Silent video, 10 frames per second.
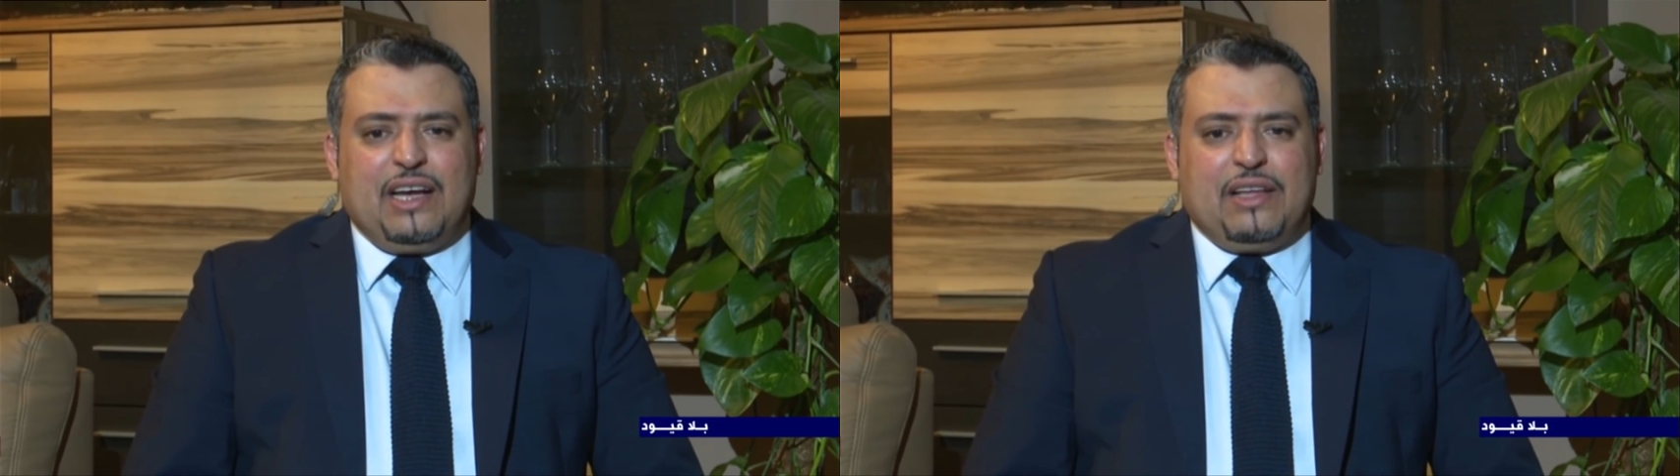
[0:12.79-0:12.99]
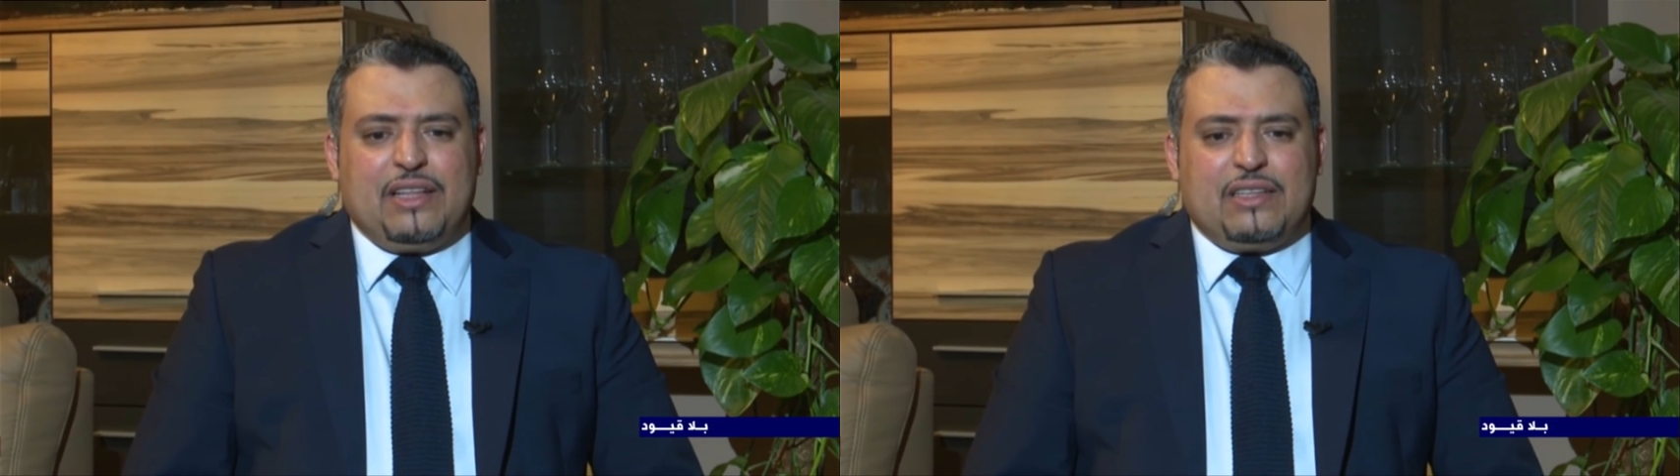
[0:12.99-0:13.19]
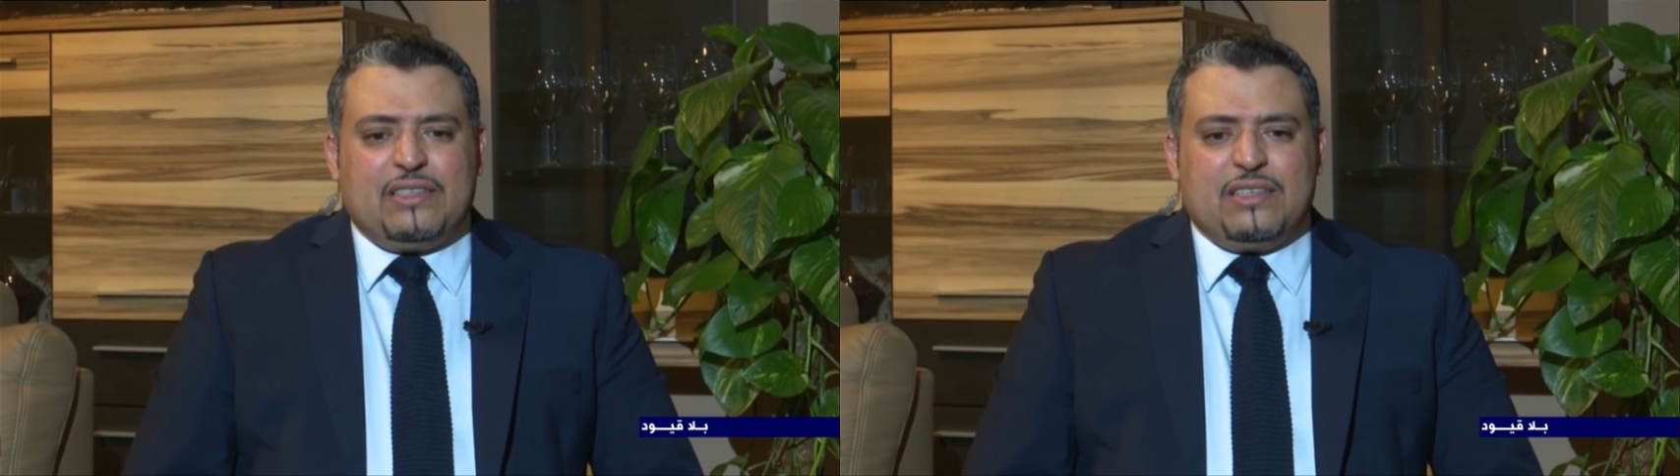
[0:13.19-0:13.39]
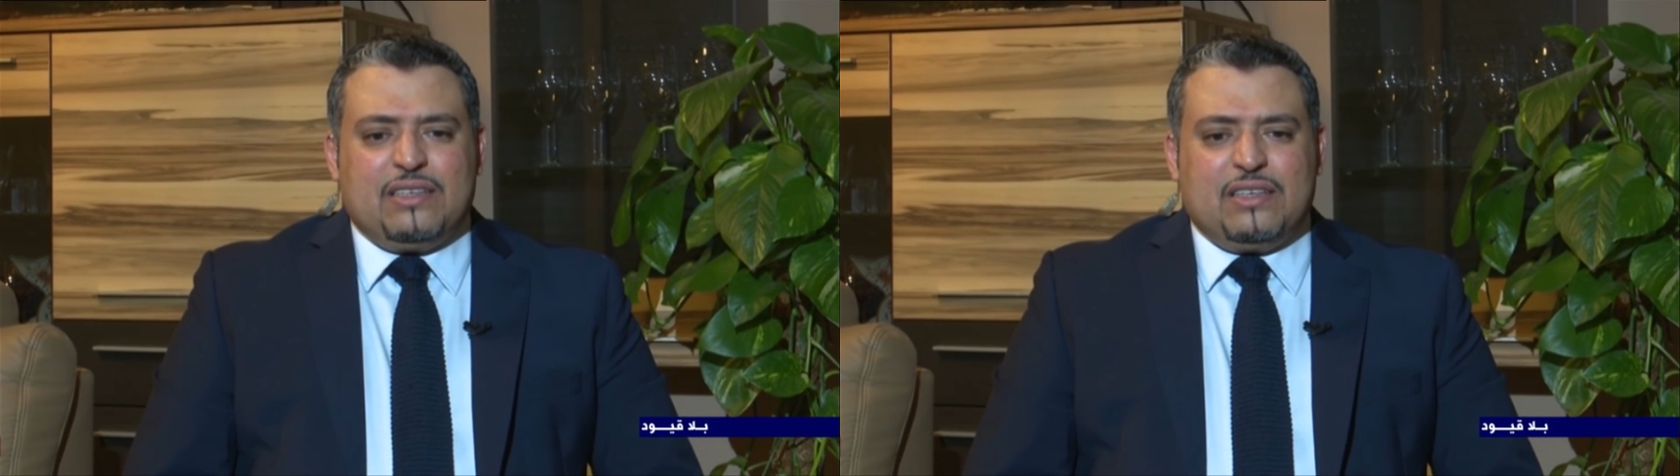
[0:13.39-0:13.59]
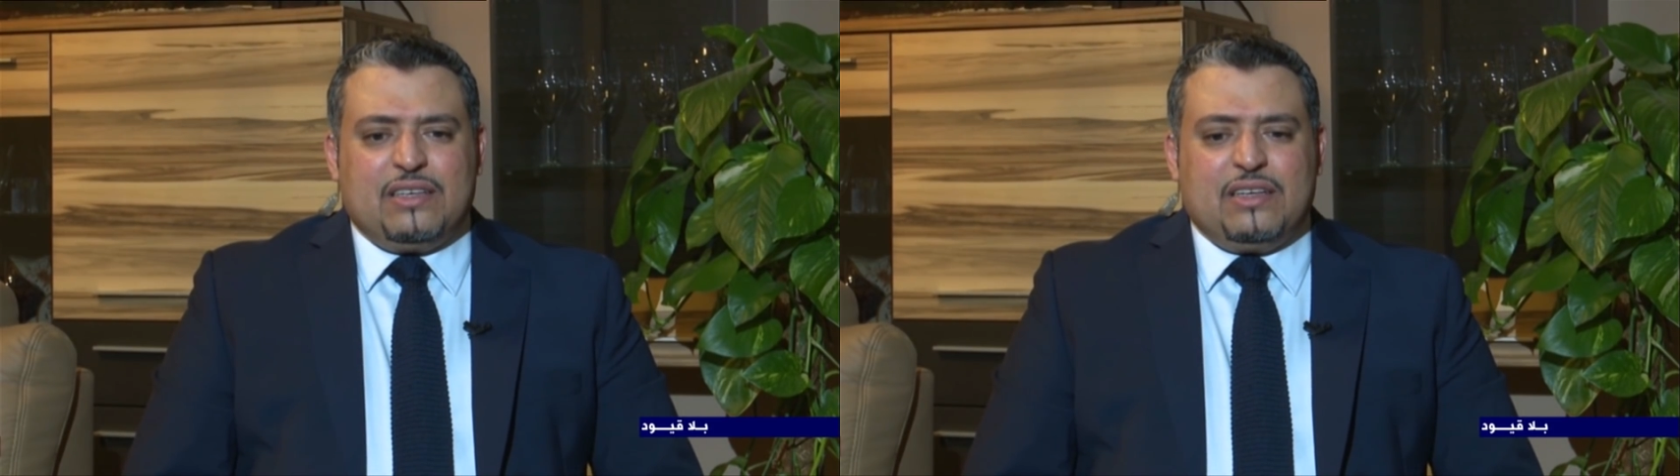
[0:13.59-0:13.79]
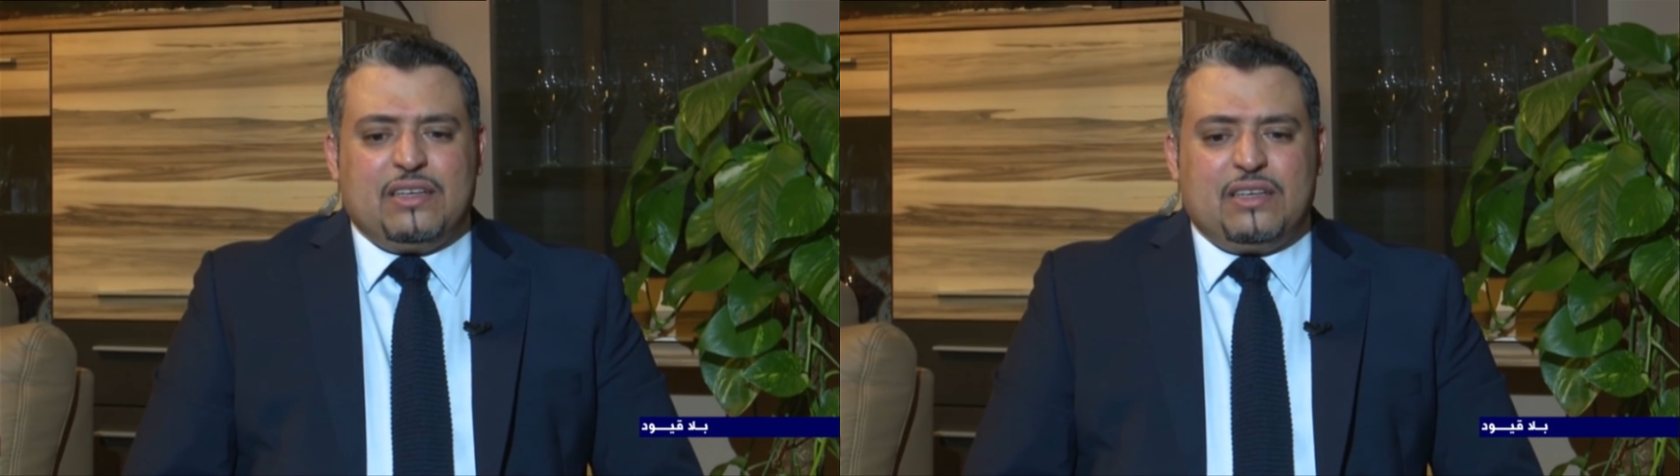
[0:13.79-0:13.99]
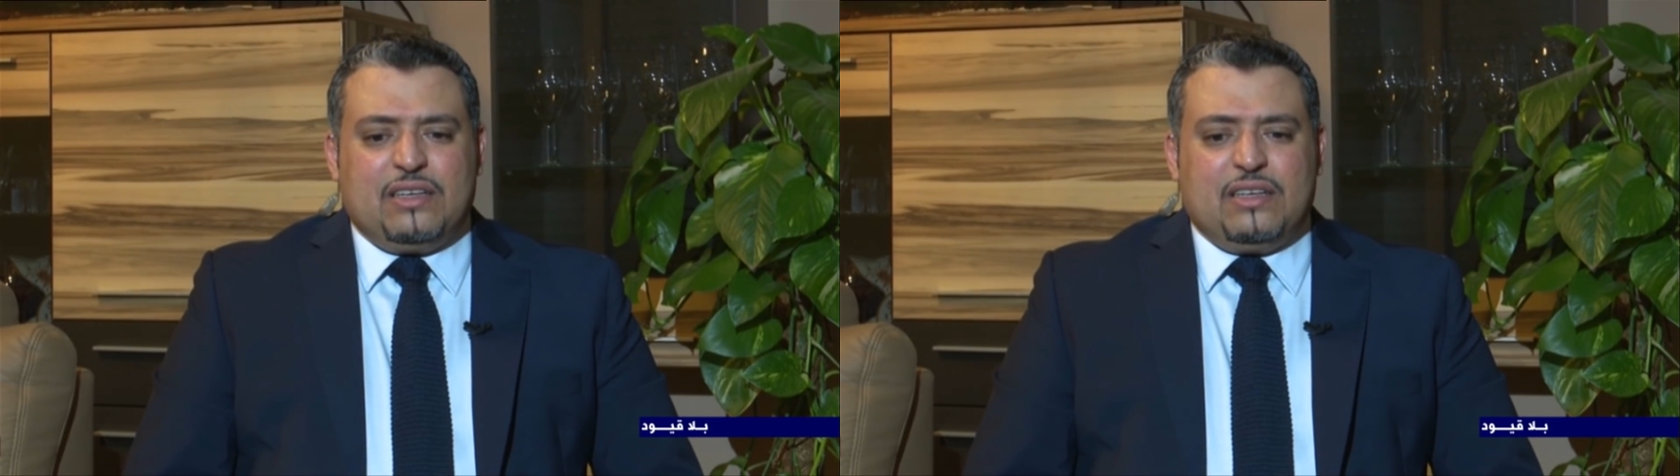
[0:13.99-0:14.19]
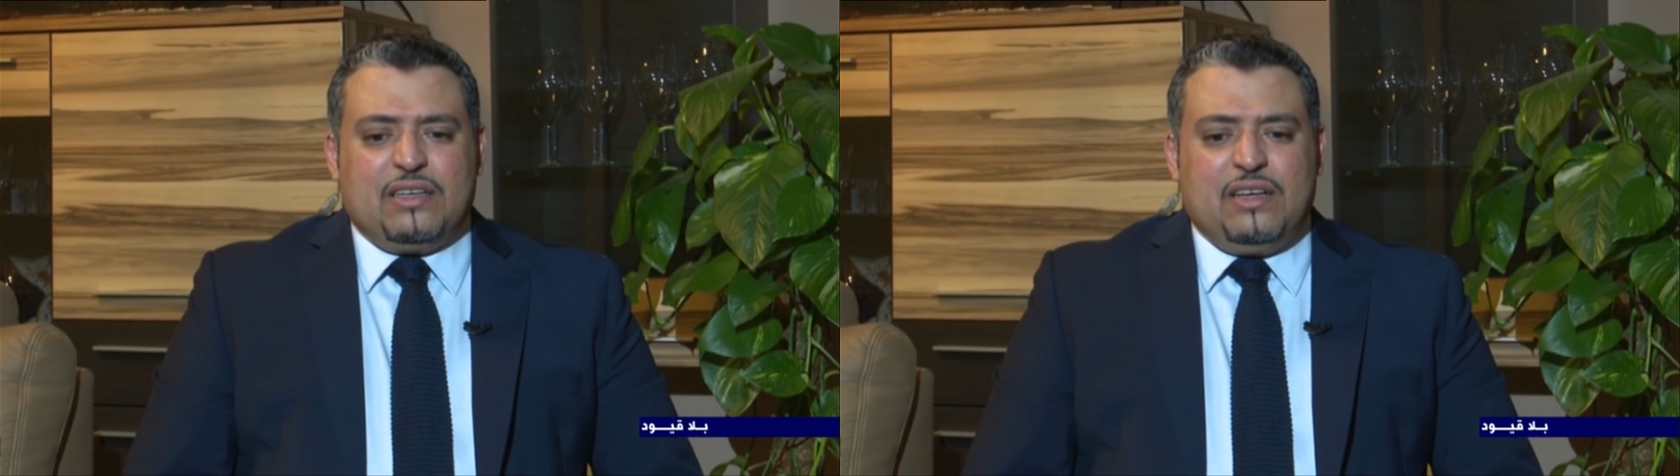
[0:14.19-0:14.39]
أخذت
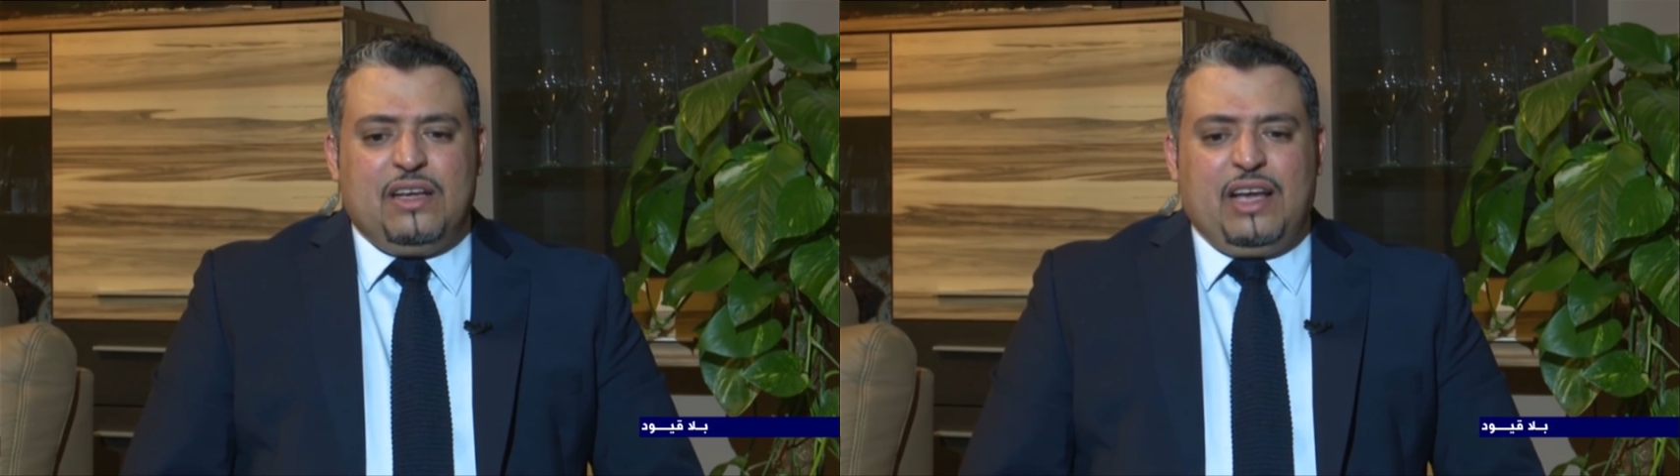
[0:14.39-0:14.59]
آه،